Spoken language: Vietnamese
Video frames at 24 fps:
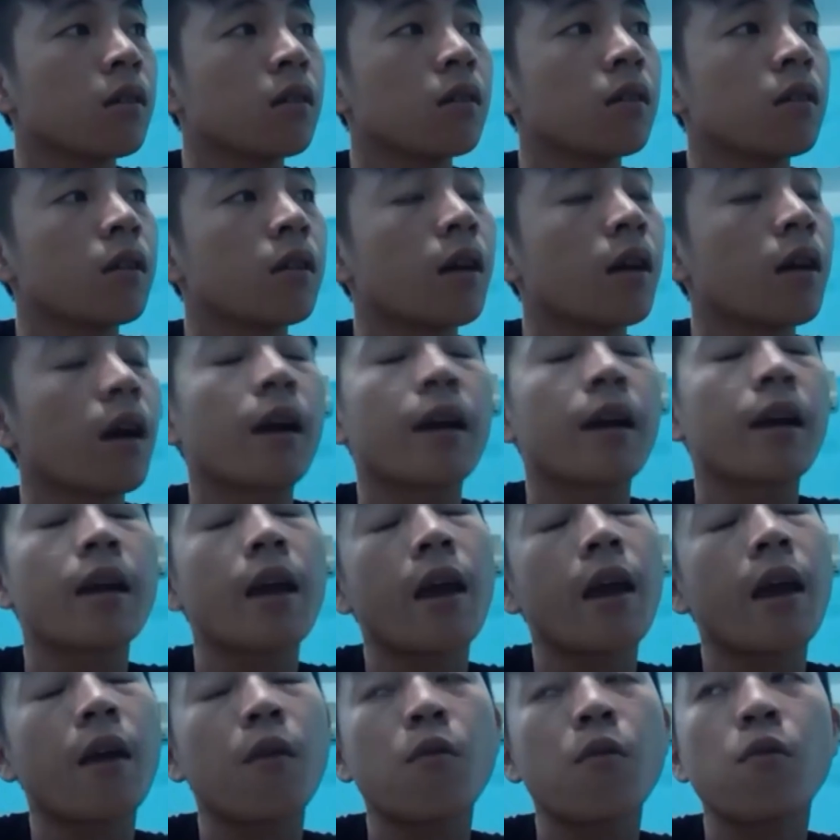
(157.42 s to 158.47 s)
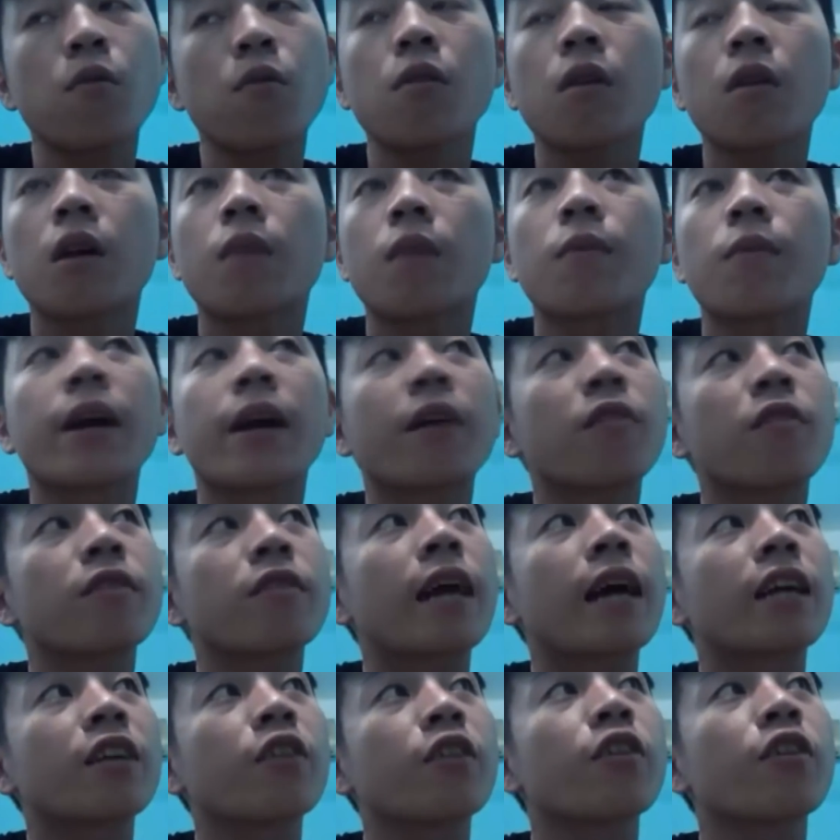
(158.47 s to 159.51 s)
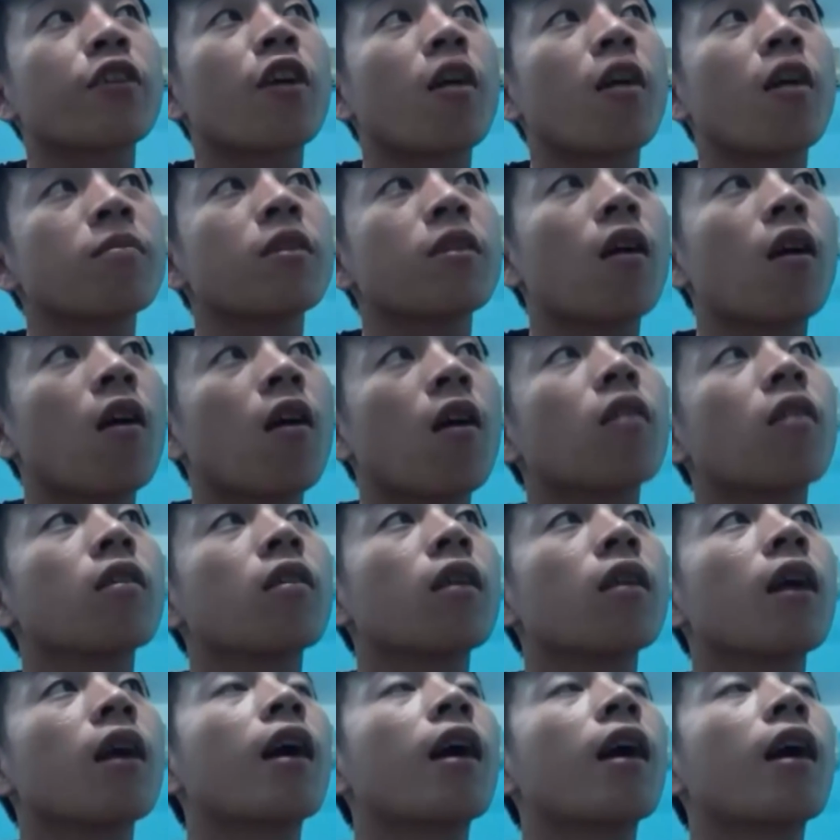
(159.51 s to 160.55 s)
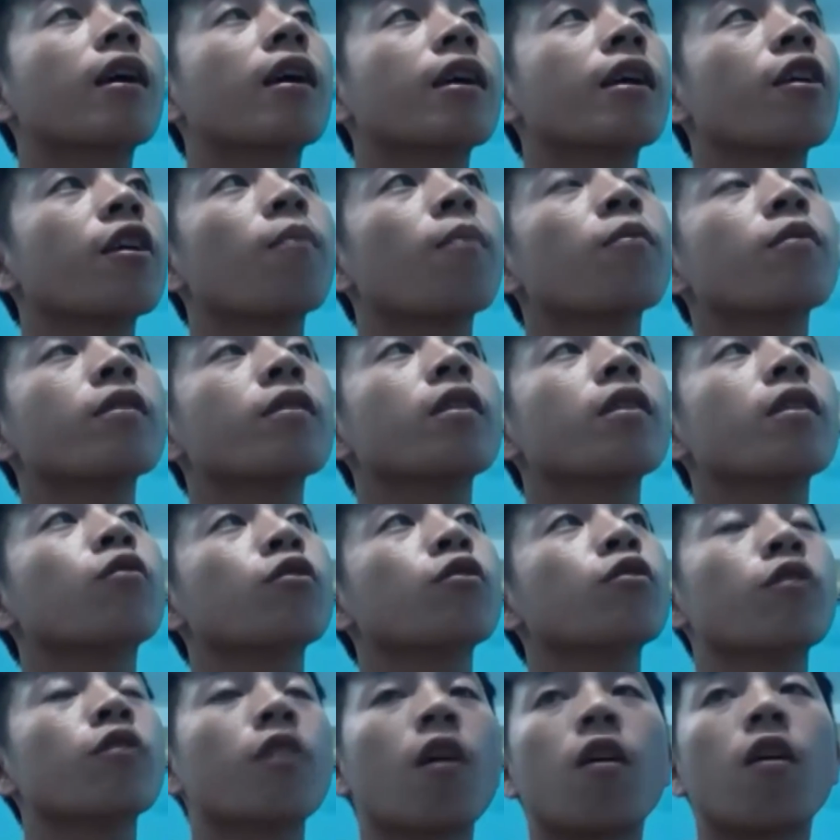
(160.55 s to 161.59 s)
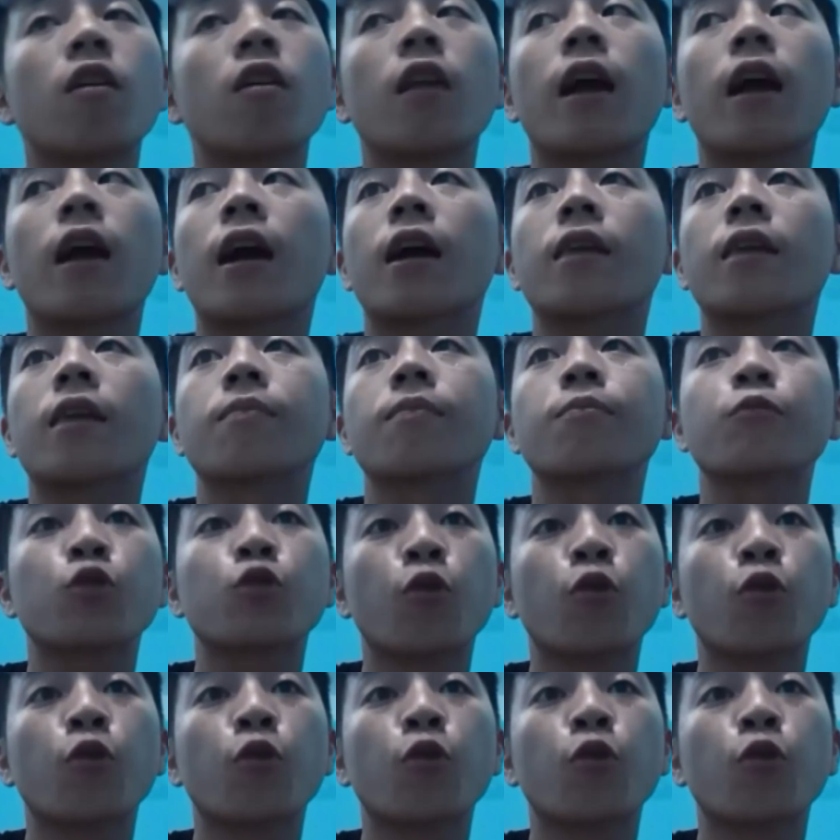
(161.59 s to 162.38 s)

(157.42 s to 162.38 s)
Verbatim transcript: dạ cái áo ờ, mà con đặt cái nhóm con là cái nhóm thơ của tụi con là